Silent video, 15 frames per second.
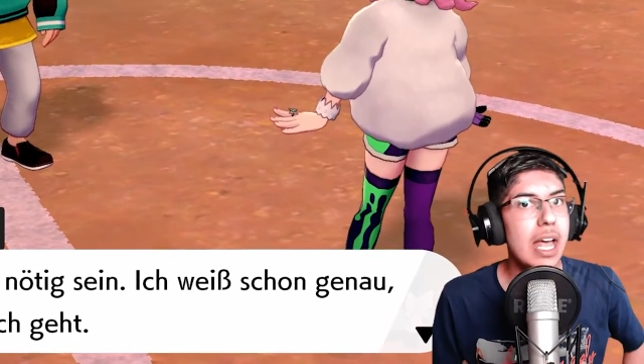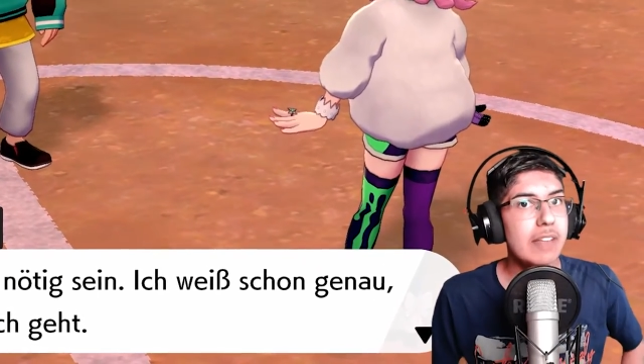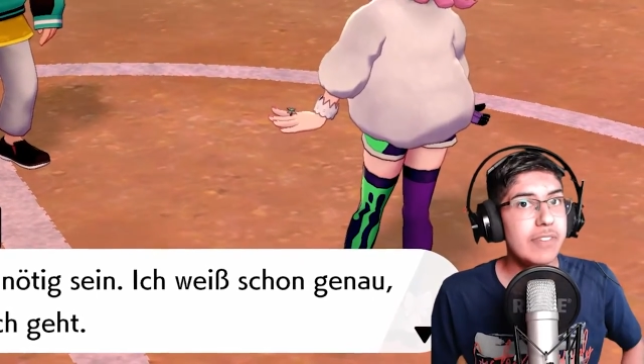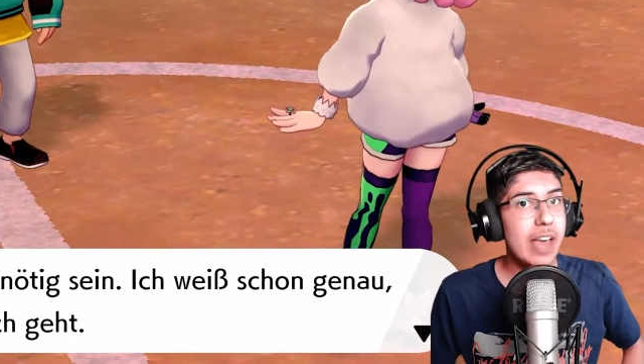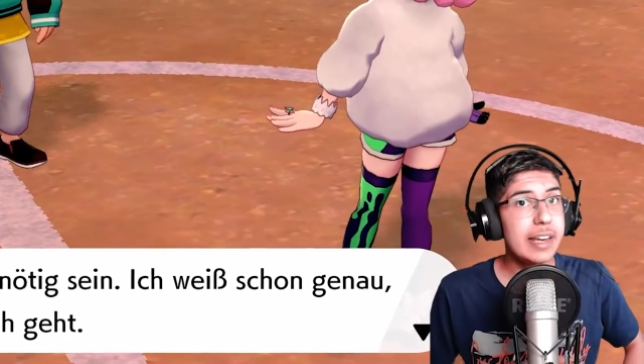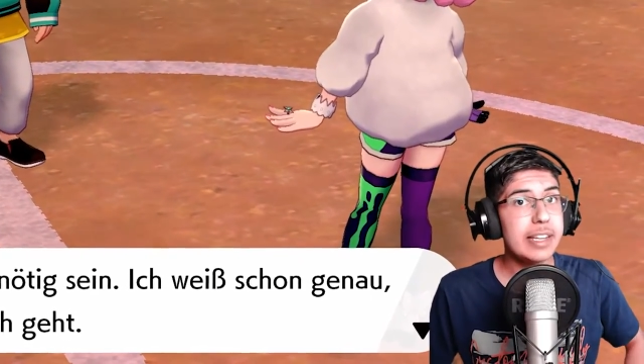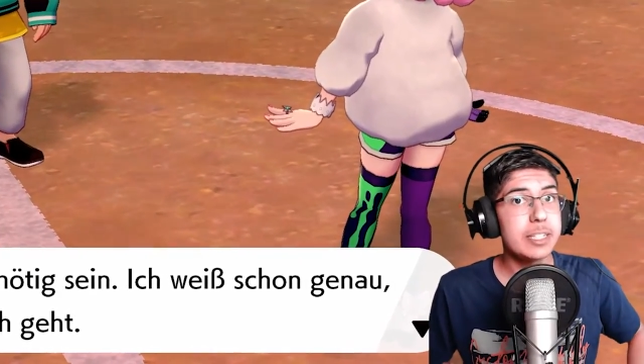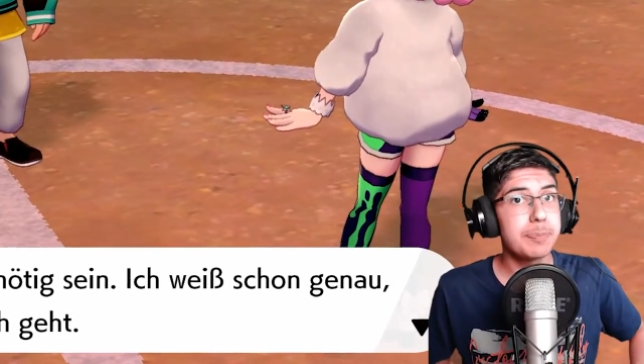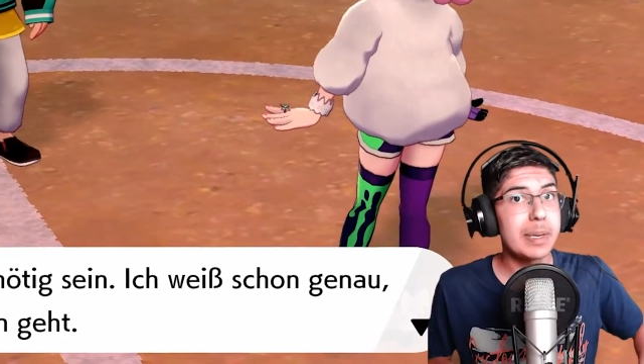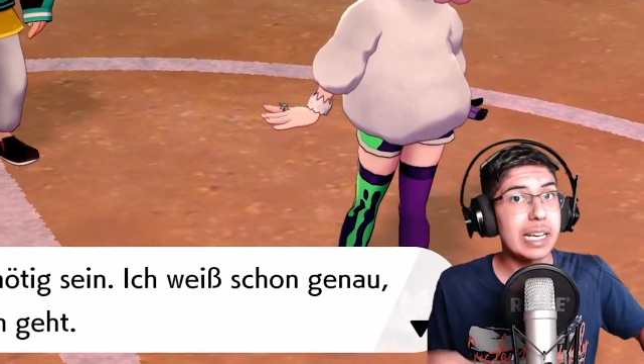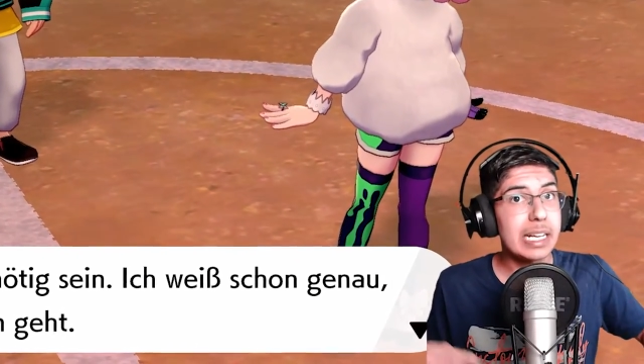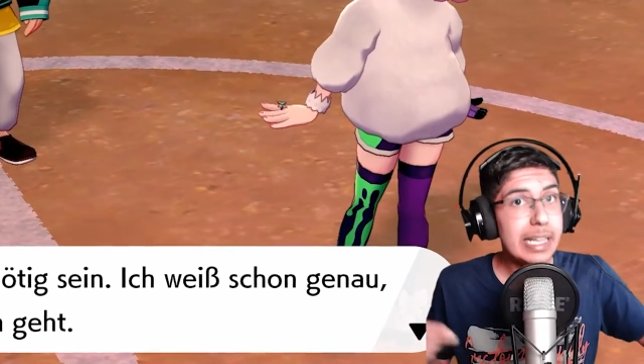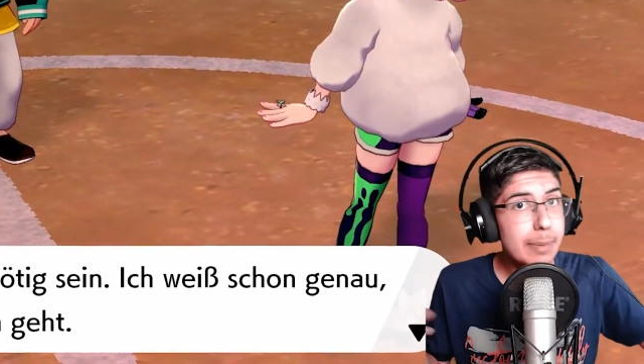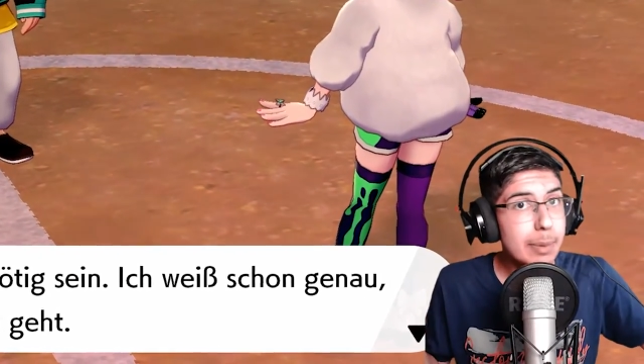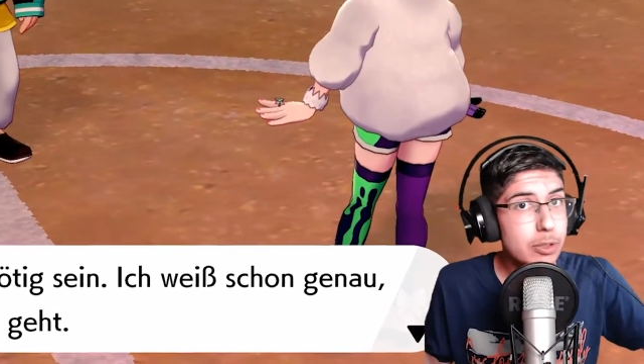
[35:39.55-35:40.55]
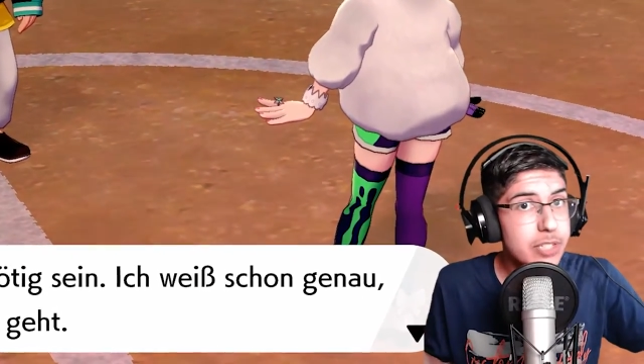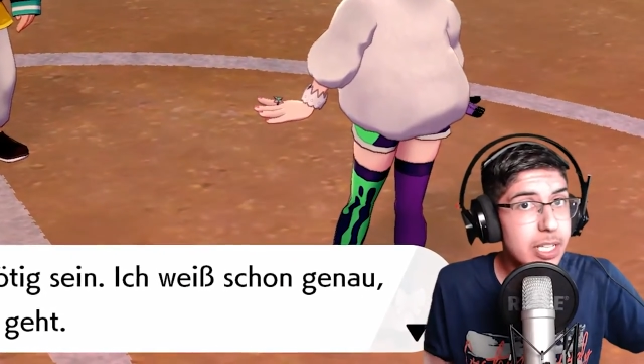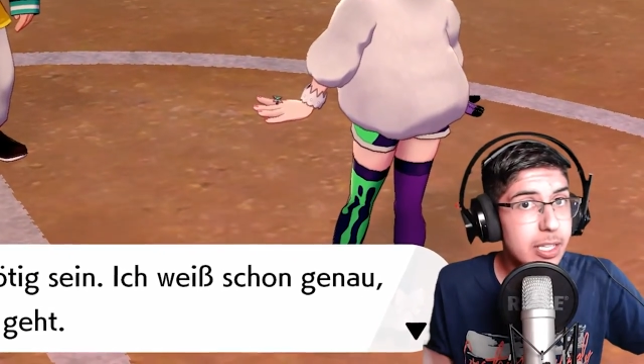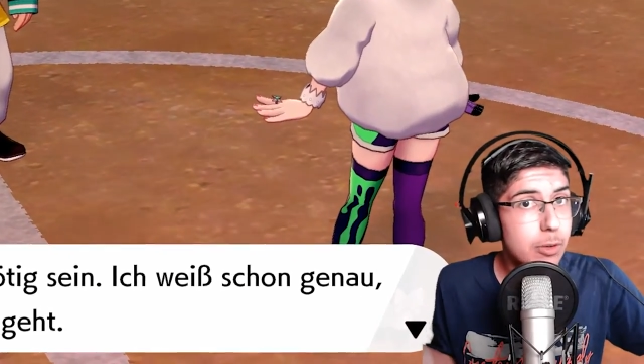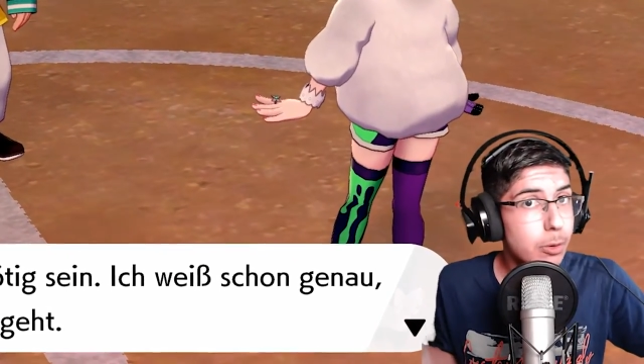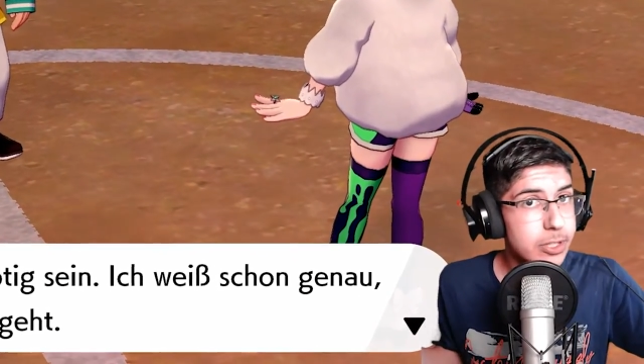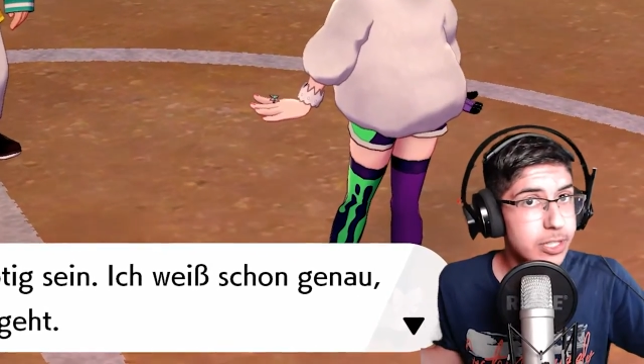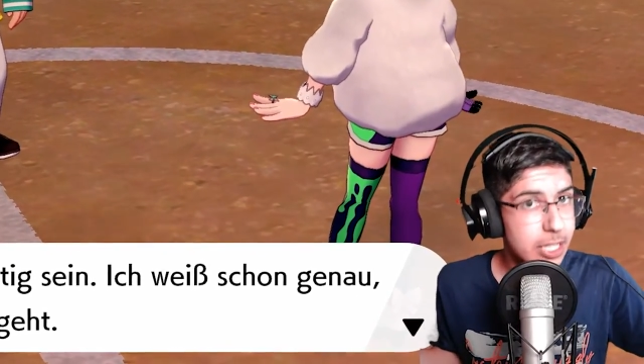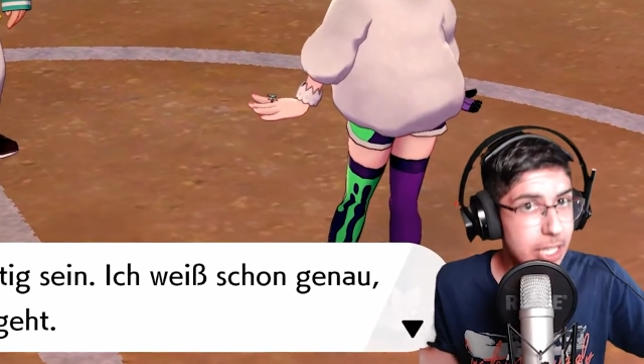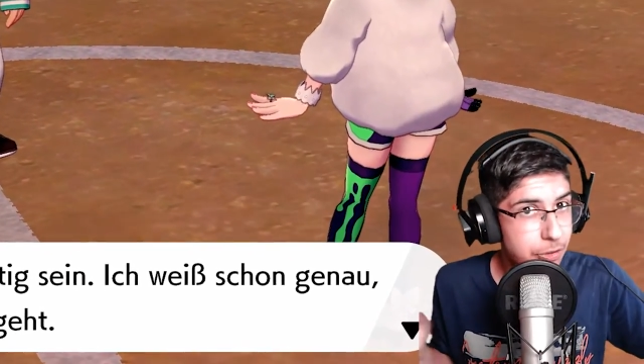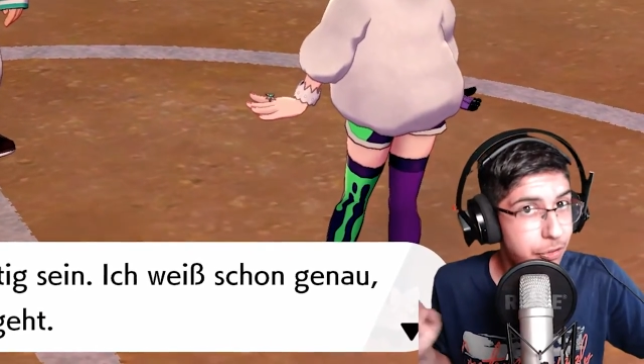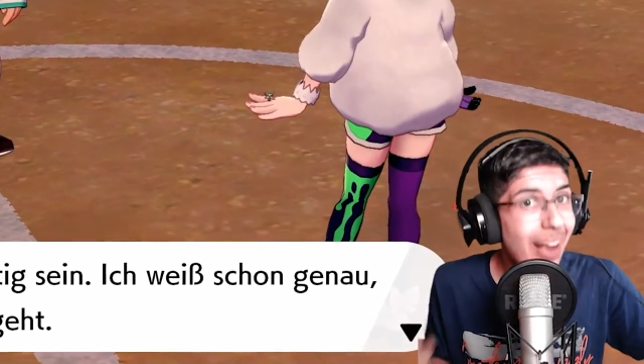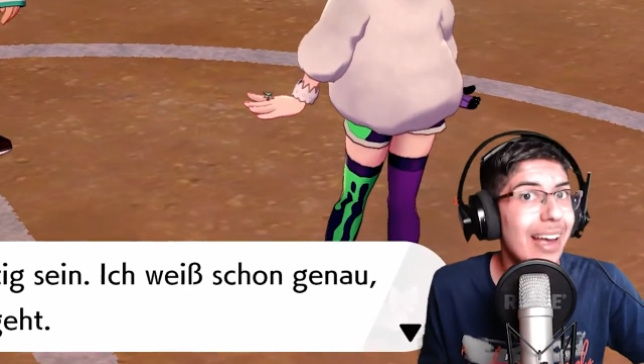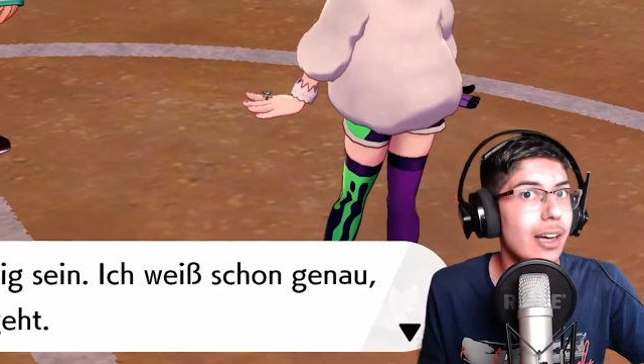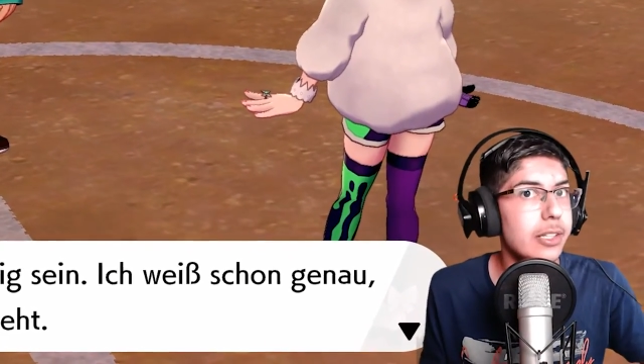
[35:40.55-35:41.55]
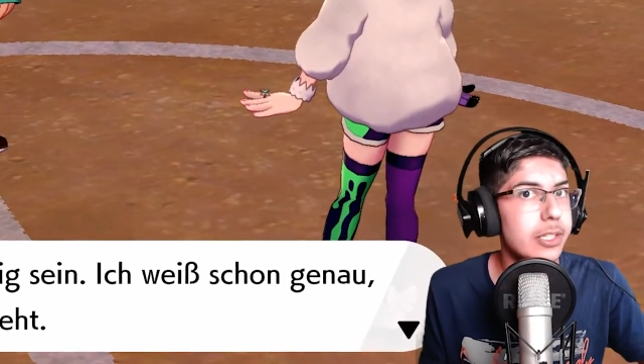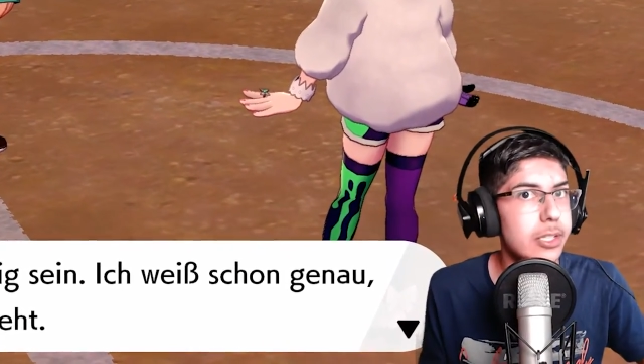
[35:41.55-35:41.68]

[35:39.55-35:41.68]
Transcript: Wer hätte jetzt bei ihr Klick gemacht und sie hätte uns gefeiert.